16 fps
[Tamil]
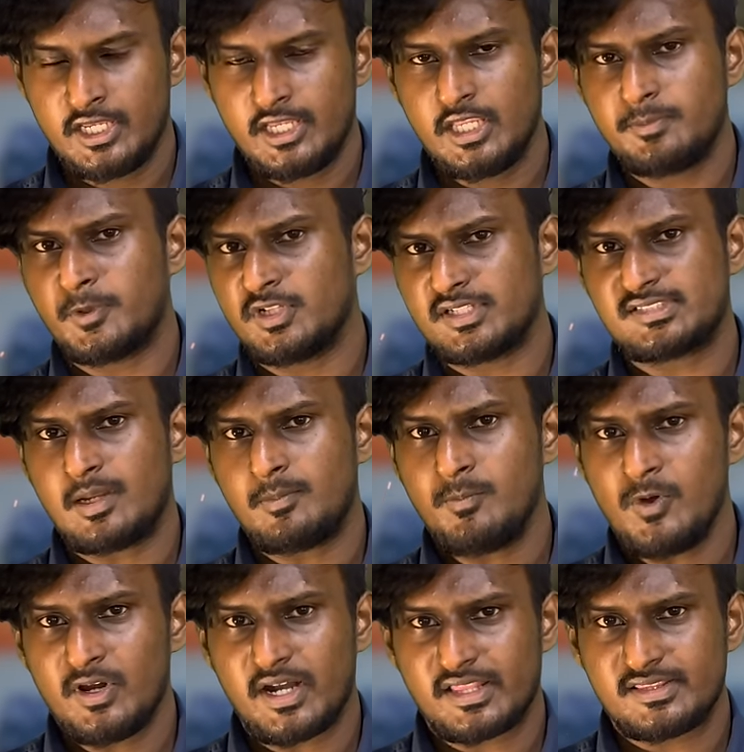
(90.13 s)
இப்போ இந்த
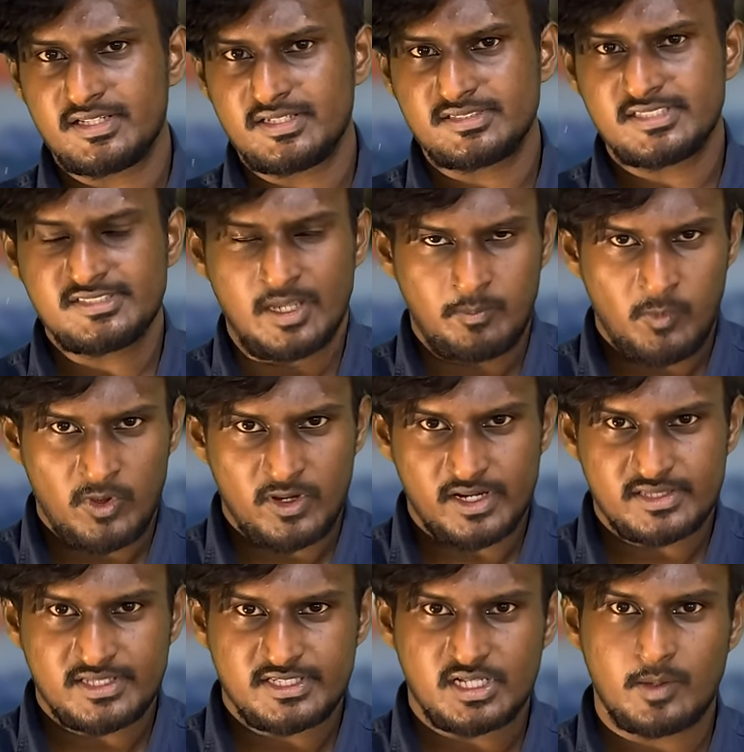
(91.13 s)
சம்பவம் நடந்துருச்சு சம்பவம்
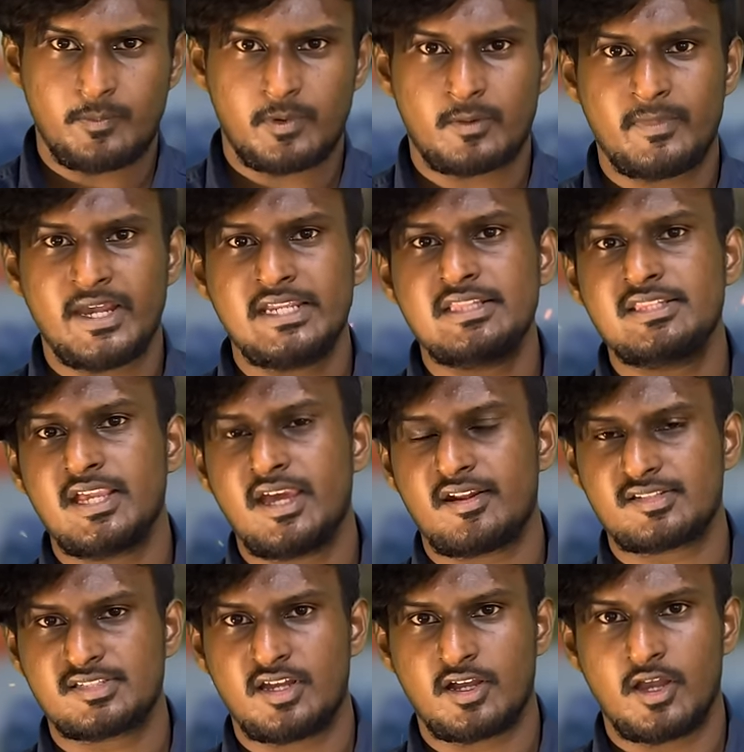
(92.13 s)
நடந்ததுக்கப்புறமா இந்திய
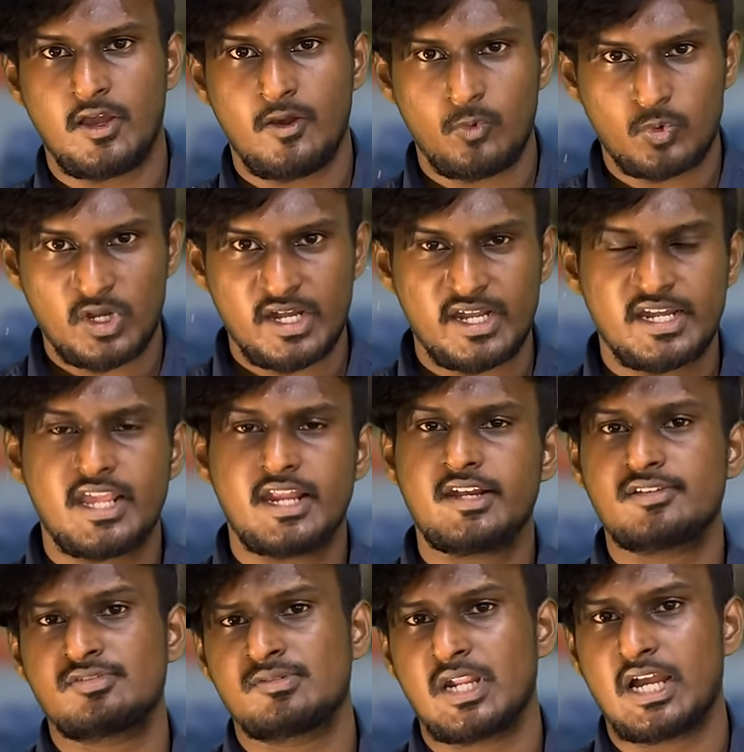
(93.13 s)
அரசாங்கம் உடனடியாக
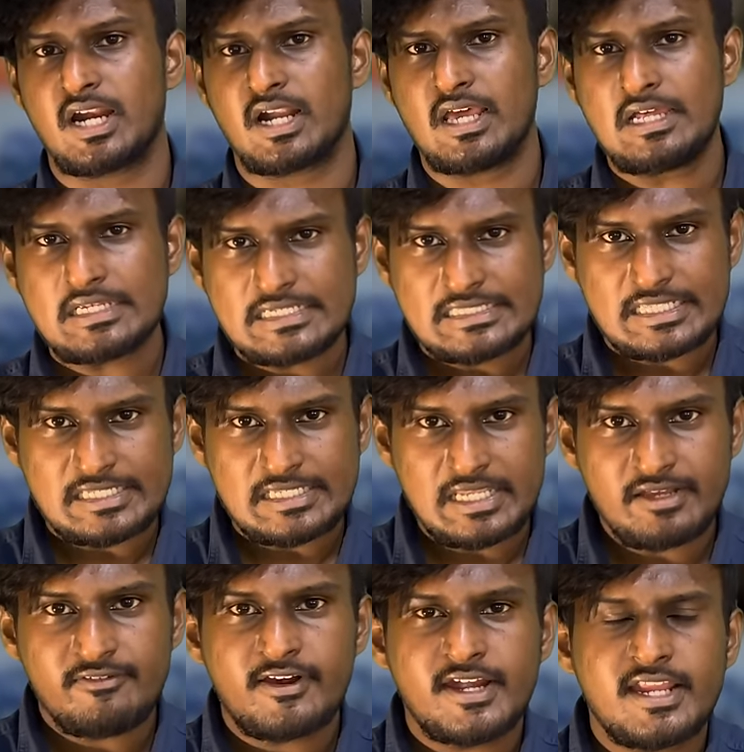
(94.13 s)
என்ன சொன்னாங்கன்னா இந்த
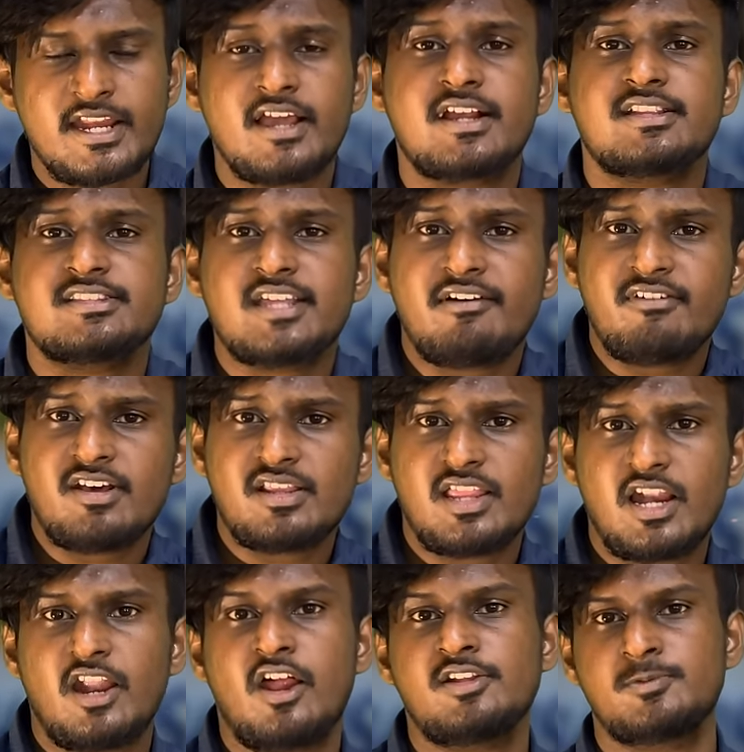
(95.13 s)
ஏவுகணையை நாங்கள்
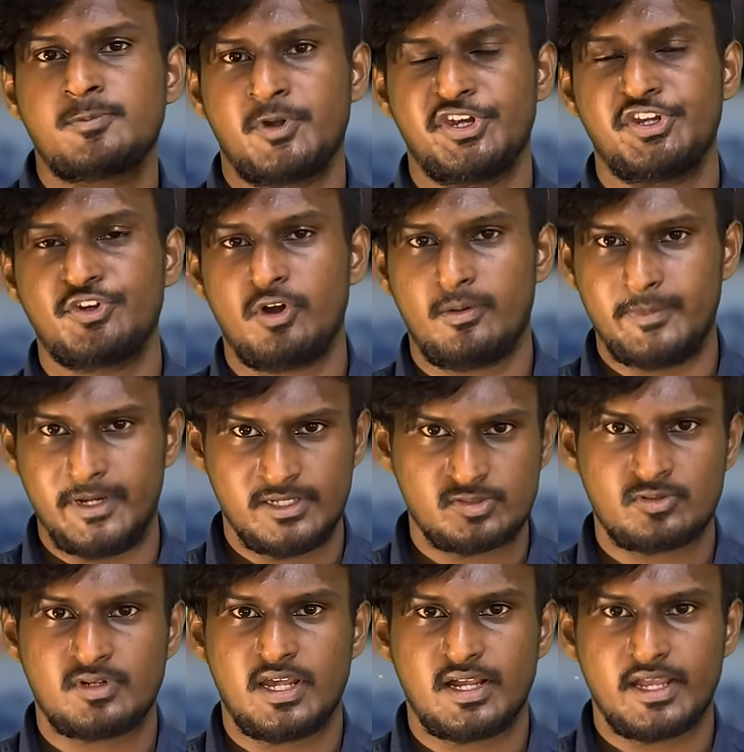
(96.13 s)
தவறுதல் லான்ச் பண்ணிட்டோம்
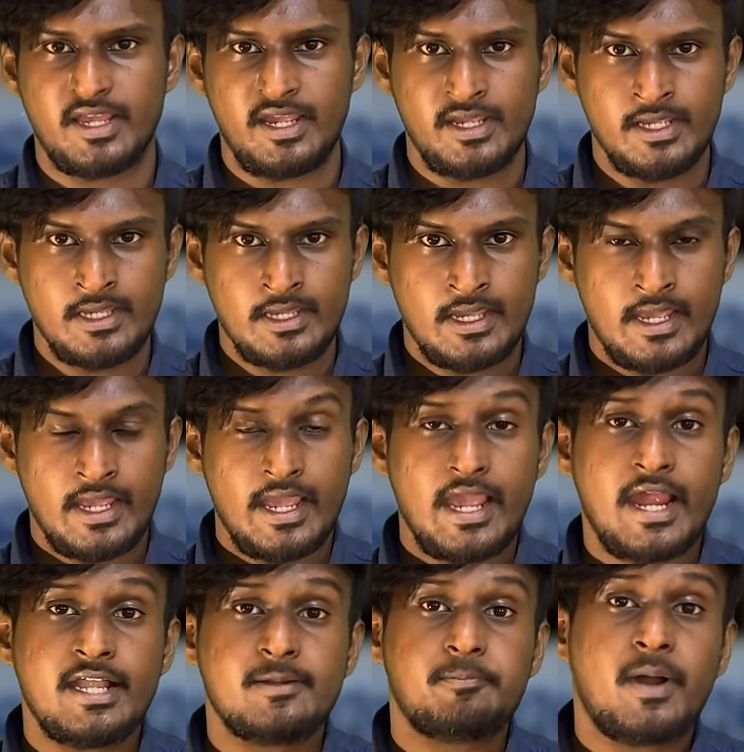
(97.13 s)
அப்படின்னு சொன்னாங்க
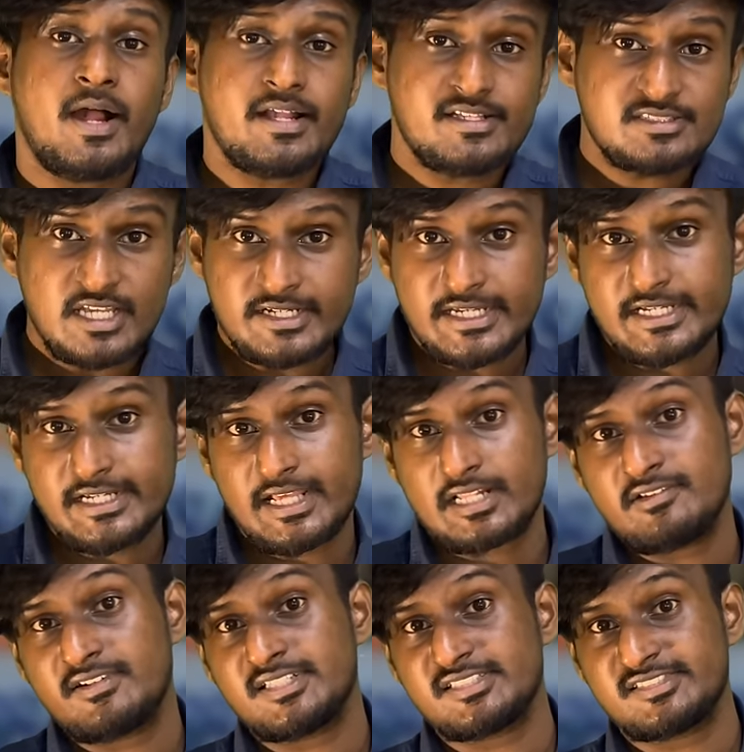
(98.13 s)
அண்ட் பாகிஸ்தான்
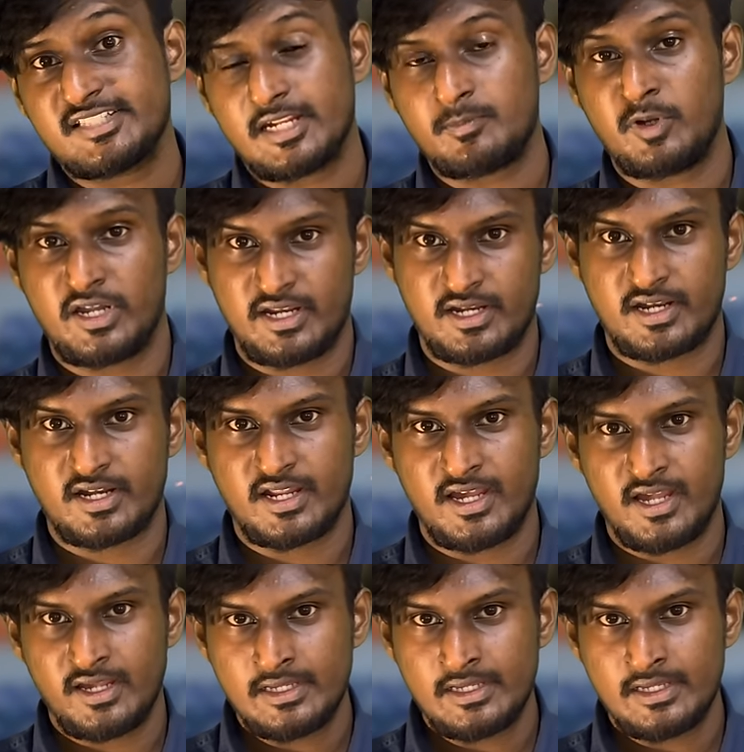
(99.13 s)
கிட்டேருந்து வந்த ஸ்டேட்மெண்ட் என்னென்னா